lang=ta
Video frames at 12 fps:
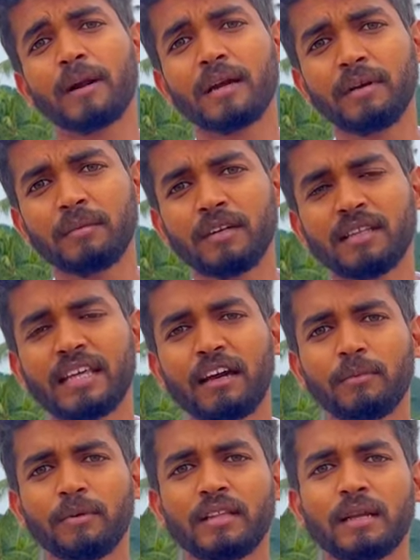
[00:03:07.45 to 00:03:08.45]
பணம் என்பது
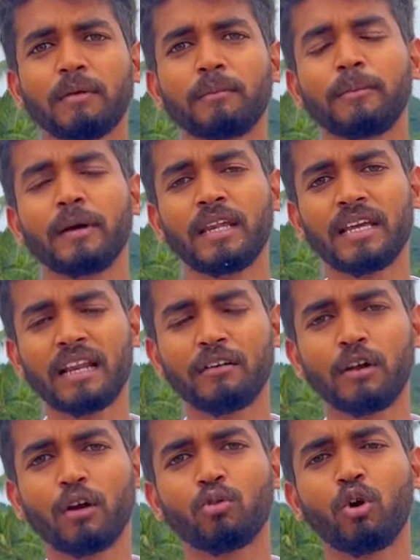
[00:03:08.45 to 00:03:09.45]
தேவைப்படுது நம்ம பெரிய
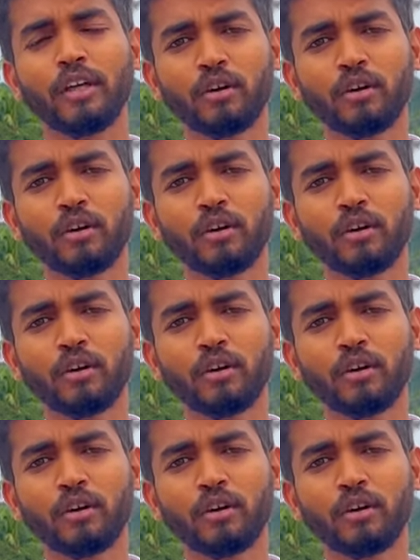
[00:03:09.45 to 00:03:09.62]
லெவலில் கோடி